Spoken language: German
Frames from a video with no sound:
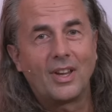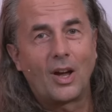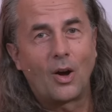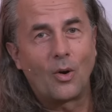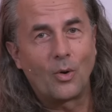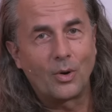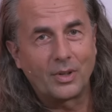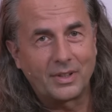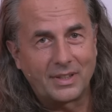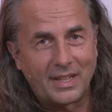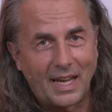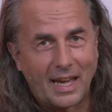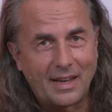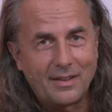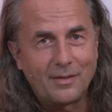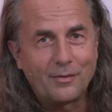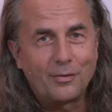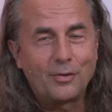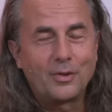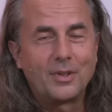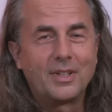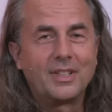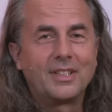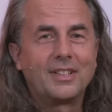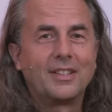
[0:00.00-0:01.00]
auch dann
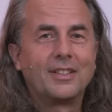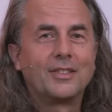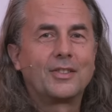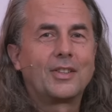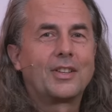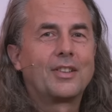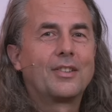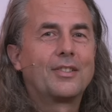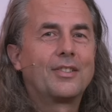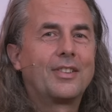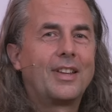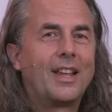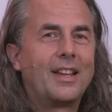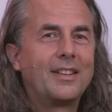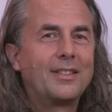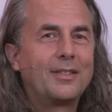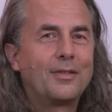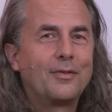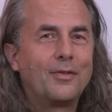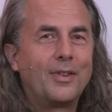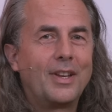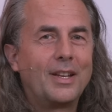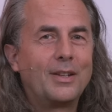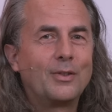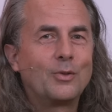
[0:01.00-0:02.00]
für dich
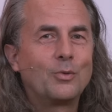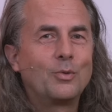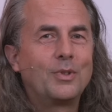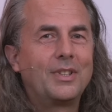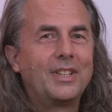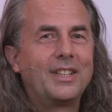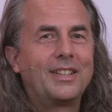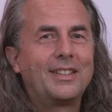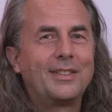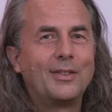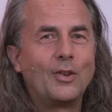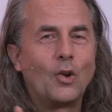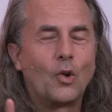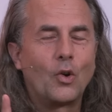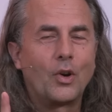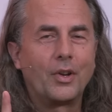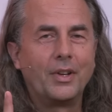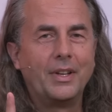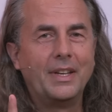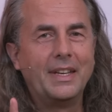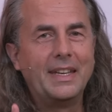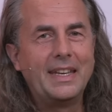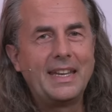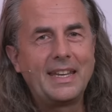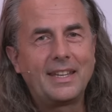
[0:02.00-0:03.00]
interessant, wenn du dich noch
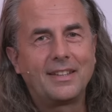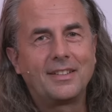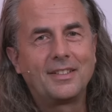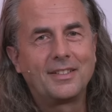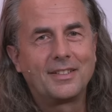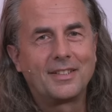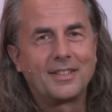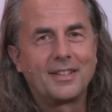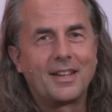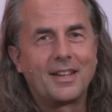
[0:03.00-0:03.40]
nicht